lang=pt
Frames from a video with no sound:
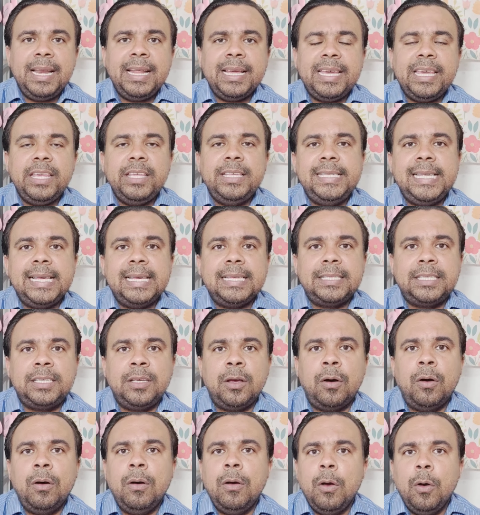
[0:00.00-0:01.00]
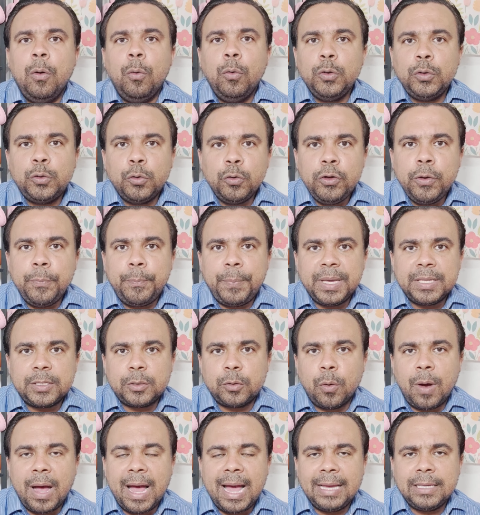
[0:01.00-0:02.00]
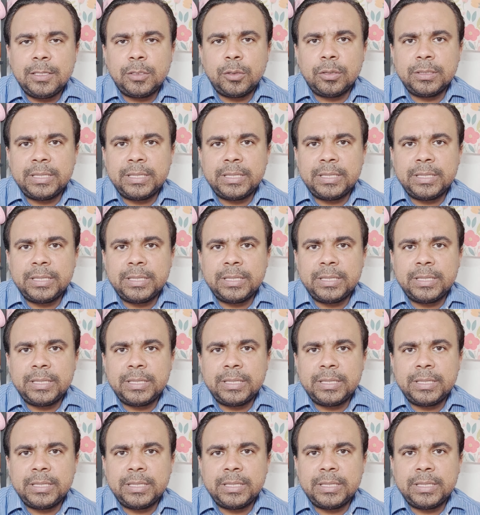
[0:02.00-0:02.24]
Ele quis dizer assim, ó, os unipessoais